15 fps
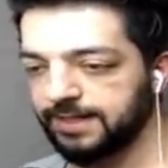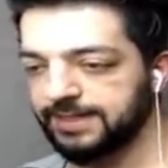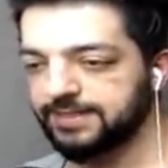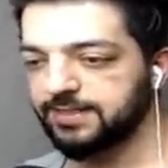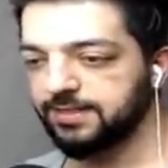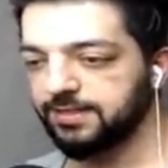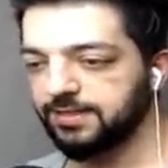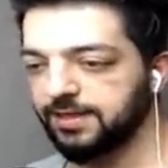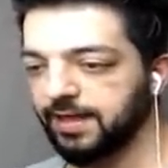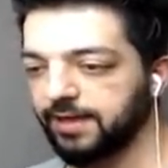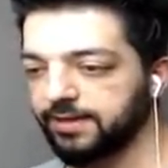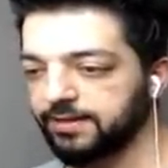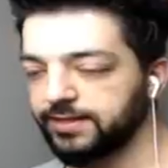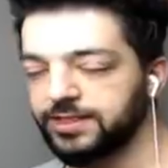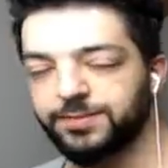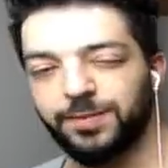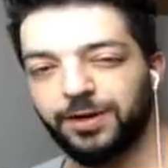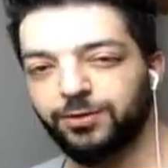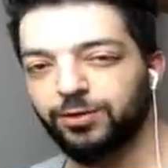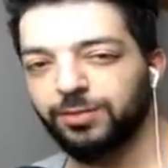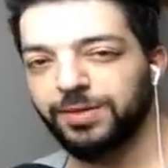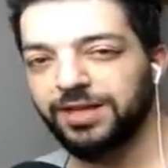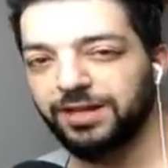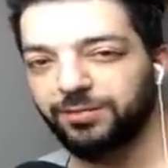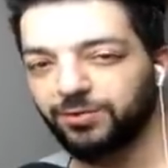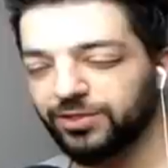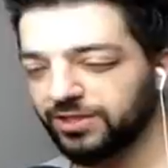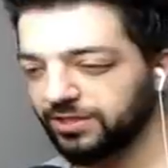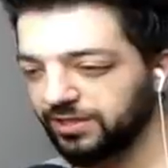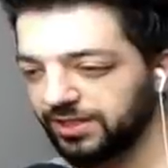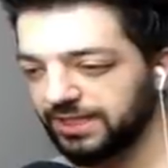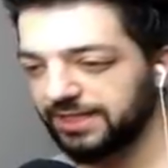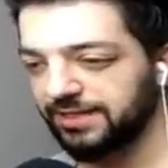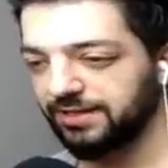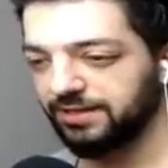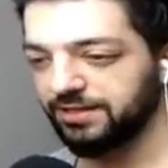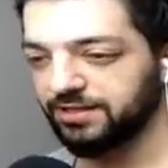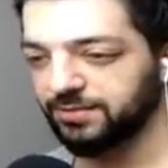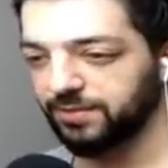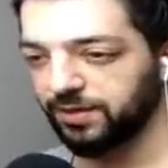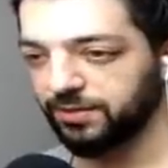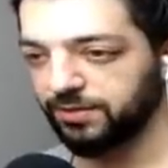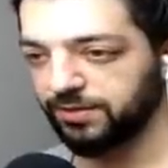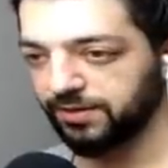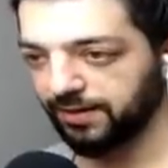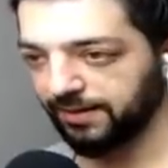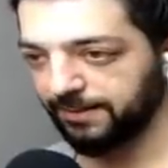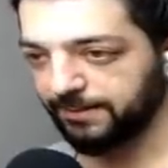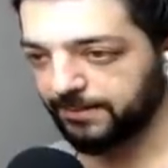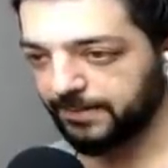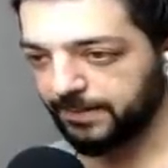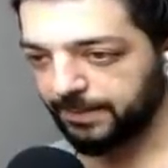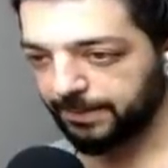Latinliler. İspanyol beyler buradakiler genelde İspanyol ya.